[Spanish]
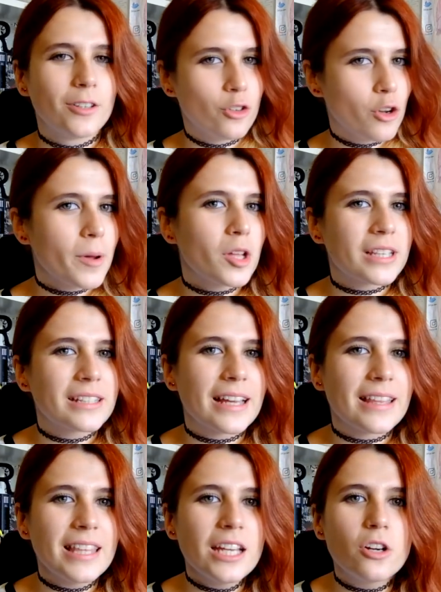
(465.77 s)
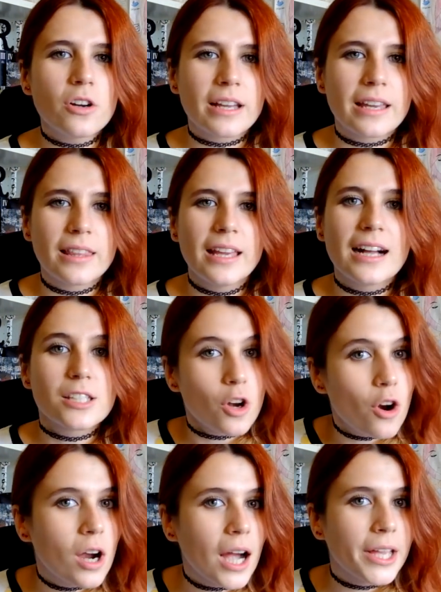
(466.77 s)
Número 35, que digas
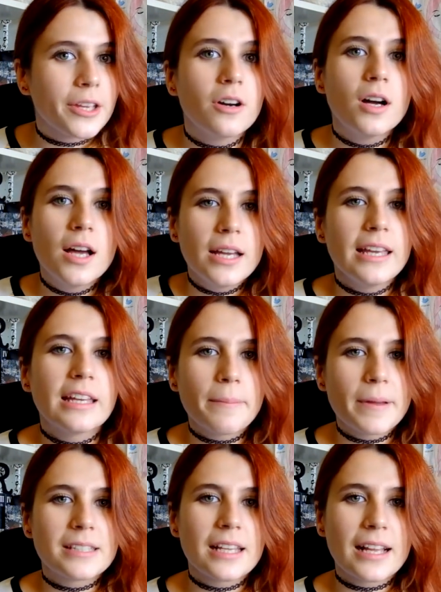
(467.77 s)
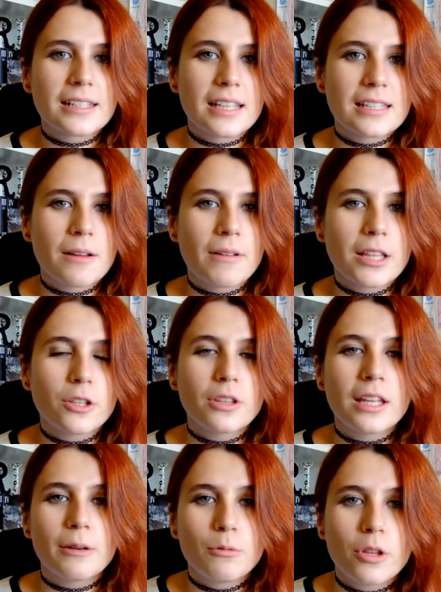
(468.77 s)
Ohio y que piensen que estás hablando
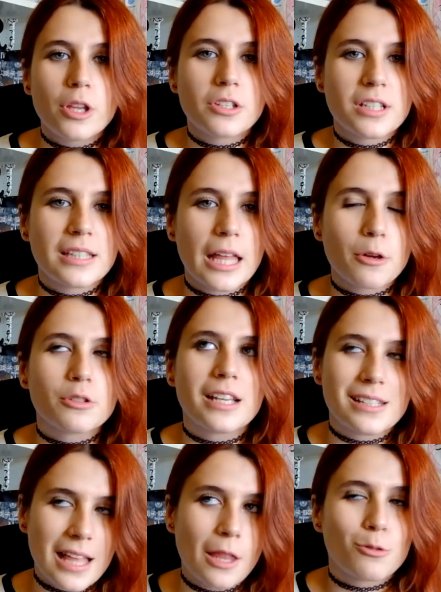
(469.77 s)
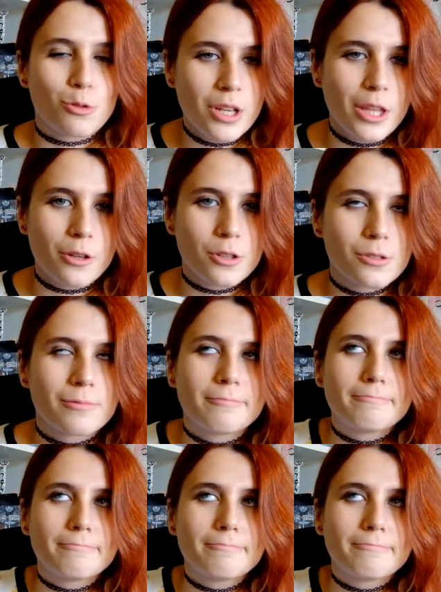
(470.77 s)
de uno de los estados de Estados Unidos.